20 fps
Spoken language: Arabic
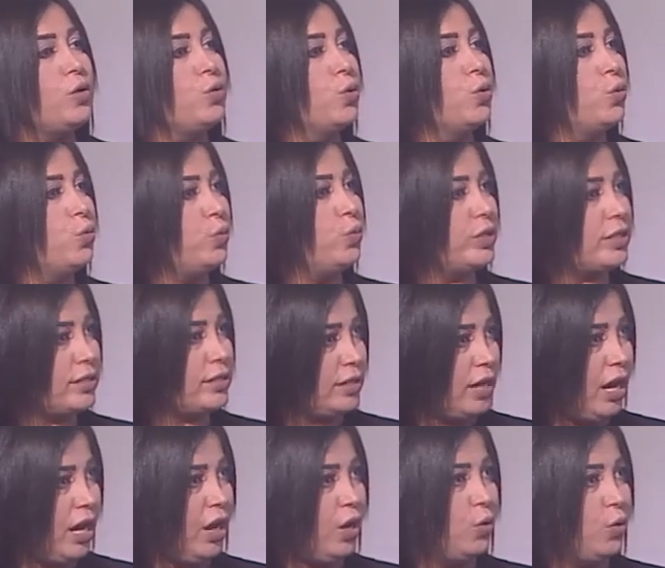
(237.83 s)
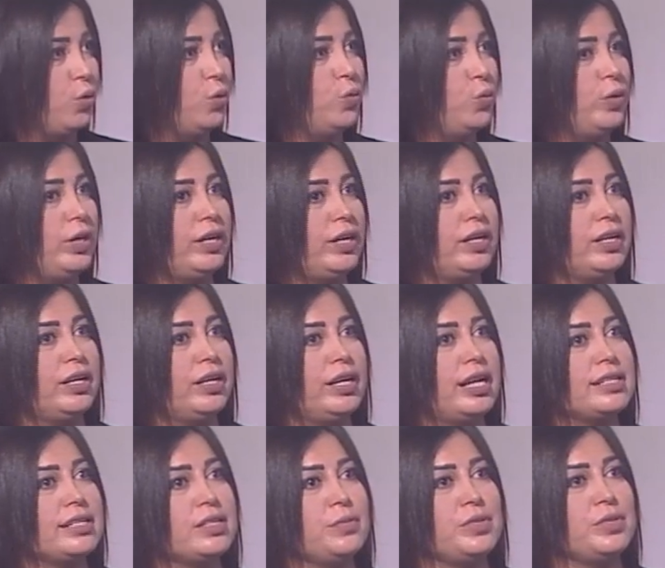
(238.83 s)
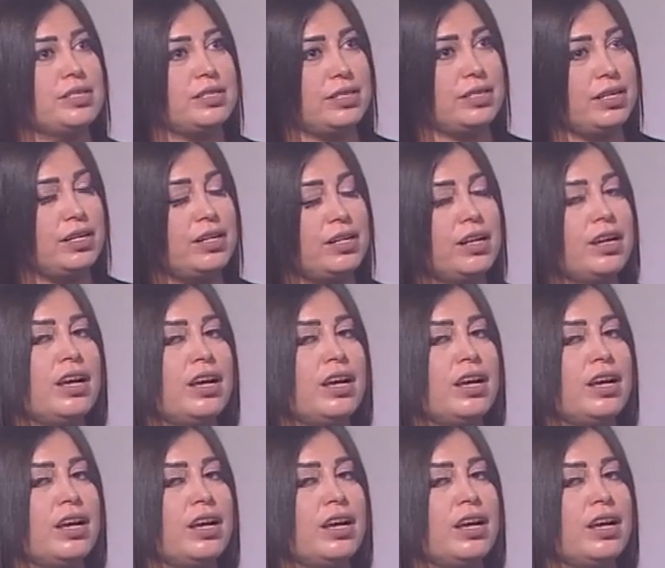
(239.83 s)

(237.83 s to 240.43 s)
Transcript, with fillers: انه هو الصح وهو اللي لازم يصير